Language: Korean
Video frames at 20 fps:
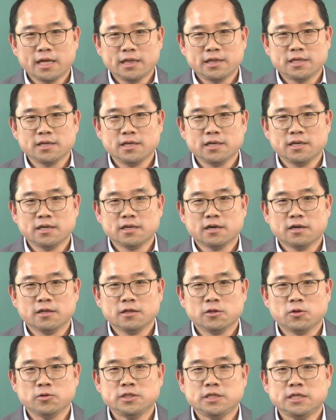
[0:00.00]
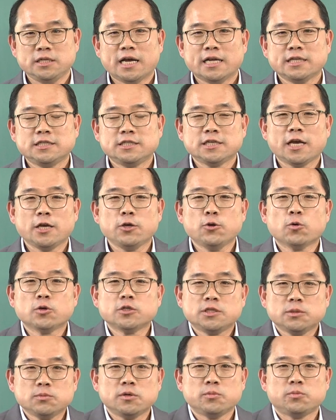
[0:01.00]
깨뜨리는 것, 또 지나치게
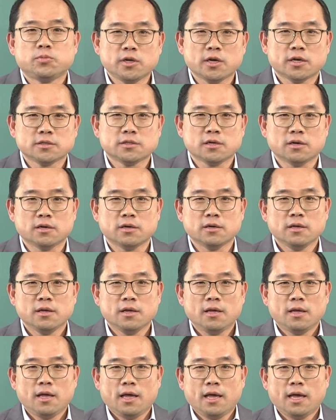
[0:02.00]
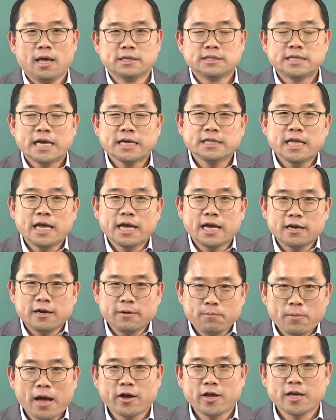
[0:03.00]
욕심을 부려서 예,
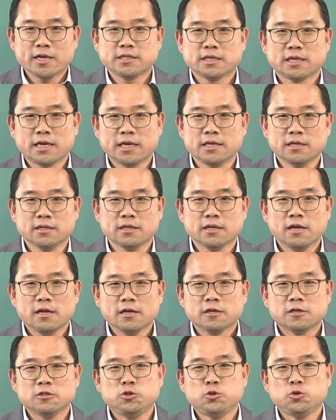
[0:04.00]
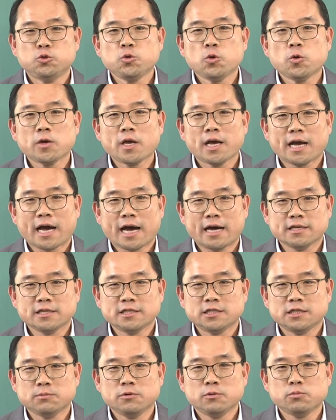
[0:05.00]
생태계를 파괴시키는 그 중용의
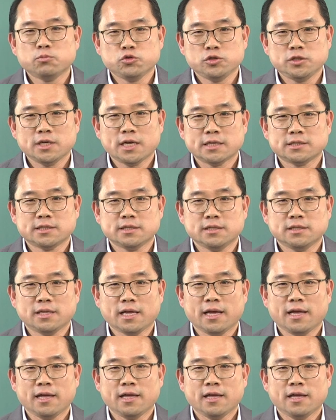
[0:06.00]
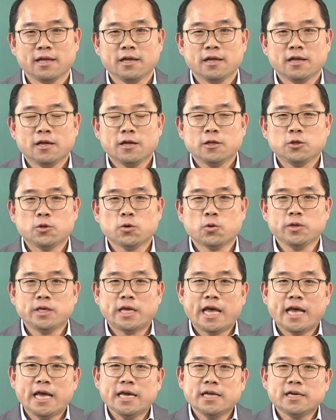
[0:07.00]
가르침을 무시했을 때, 또
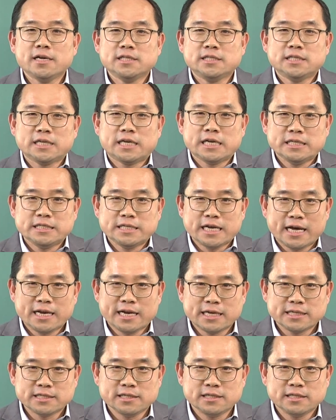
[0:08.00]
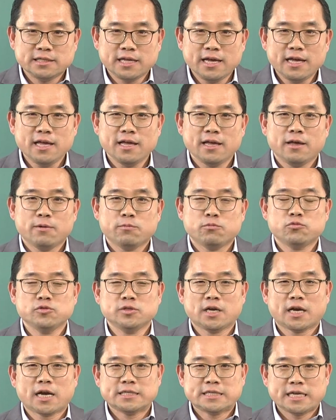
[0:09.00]
예의를 지키지 않았을 때
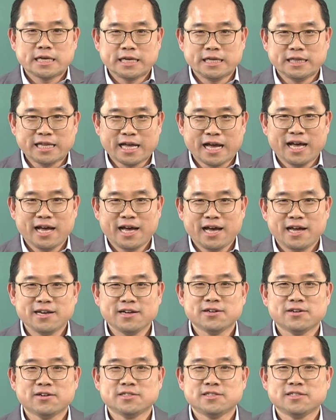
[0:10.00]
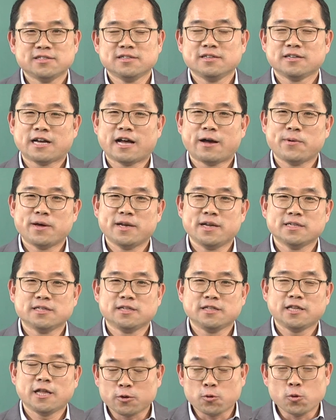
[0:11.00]
문제가 생긴다 하는 것을
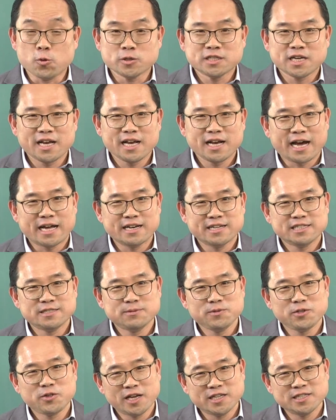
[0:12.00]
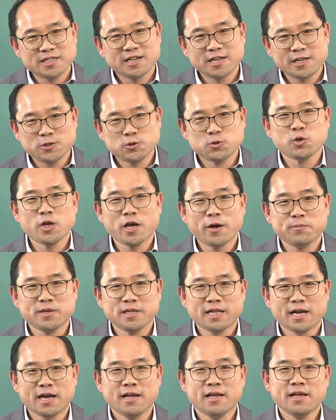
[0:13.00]
감안했을 때 공자의 가르침이 굉장히
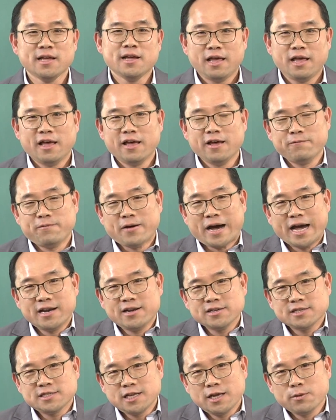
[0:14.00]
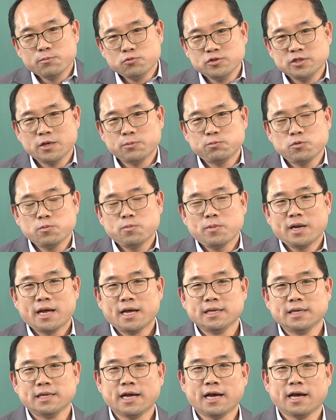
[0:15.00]
중요합니다. 예, 바이러스의 문제뿐만
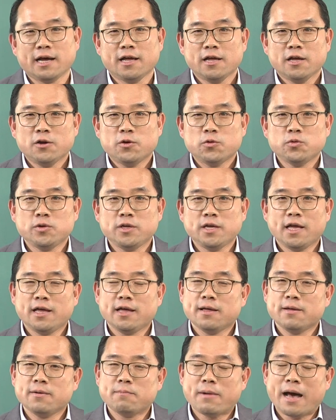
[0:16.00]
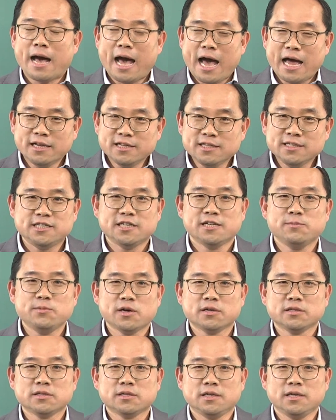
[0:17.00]
아니라 우리의 많은
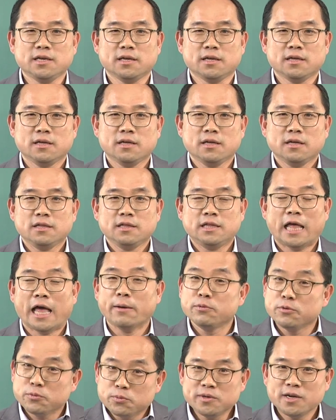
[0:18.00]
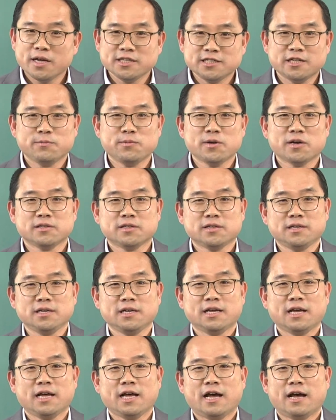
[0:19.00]
질병들이 대부분의
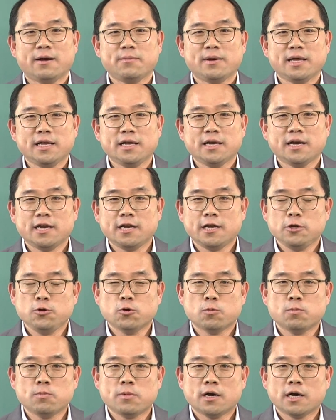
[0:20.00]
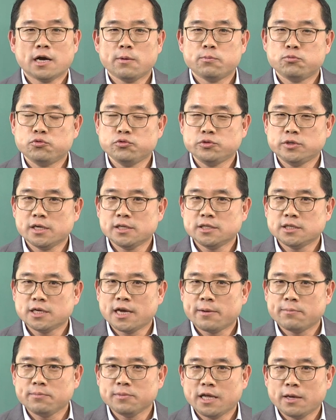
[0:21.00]
질병들이 아마 인간의 욕망과
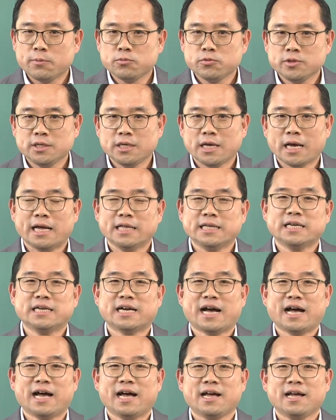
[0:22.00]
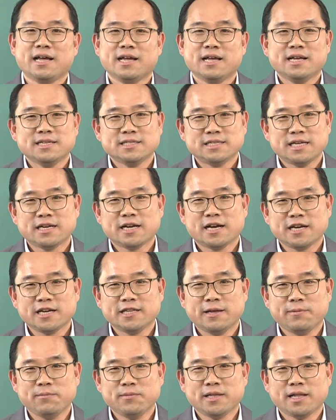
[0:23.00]
부절제함 때문이 아닌가 생각이
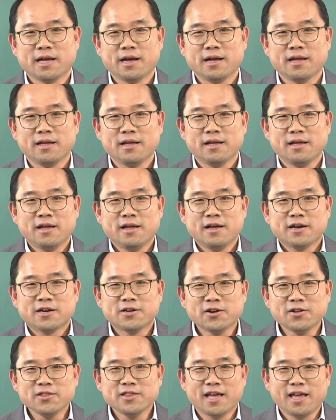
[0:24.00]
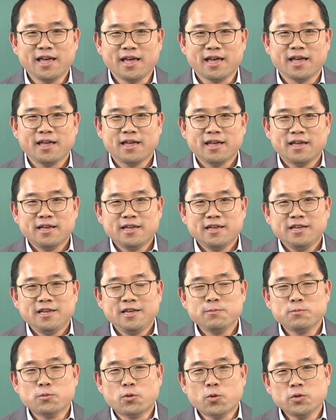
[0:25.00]
됩니다. 그런데
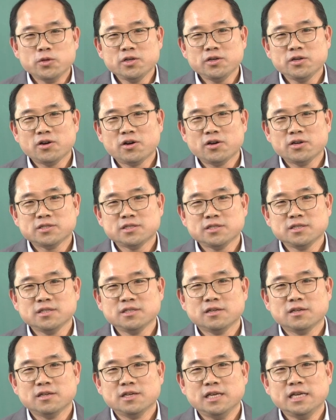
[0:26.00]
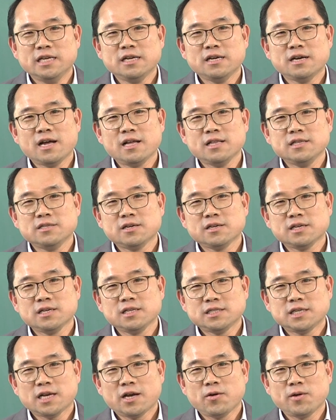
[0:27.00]
이 모든 것은
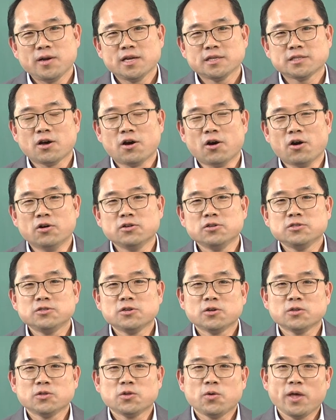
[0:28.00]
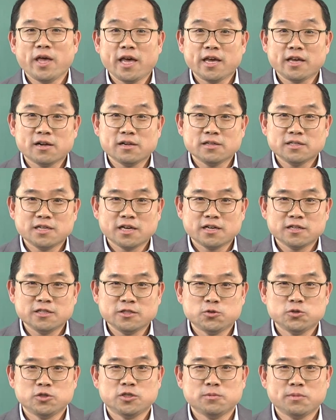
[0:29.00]
인간적인 차원에서 어느 정도 해결책은
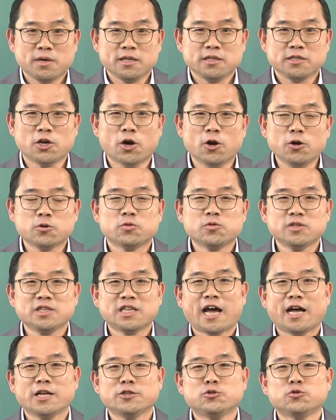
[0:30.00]
주지만 결국은 다